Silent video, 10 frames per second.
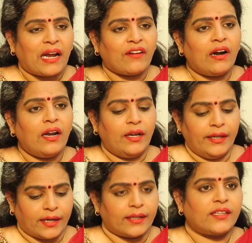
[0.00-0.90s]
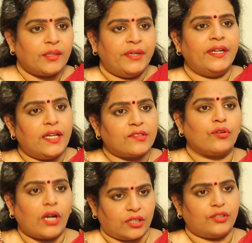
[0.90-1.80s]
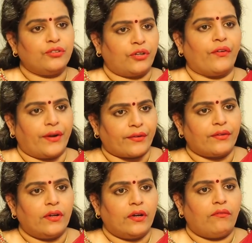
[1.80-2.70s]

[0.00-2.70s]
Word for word: మన వాళ్ళు వెళ్ళి ఇక్కడ ఇంత మిడిల్ వేసుకొని అక్కడ తిరుగుతూ ఉంటారు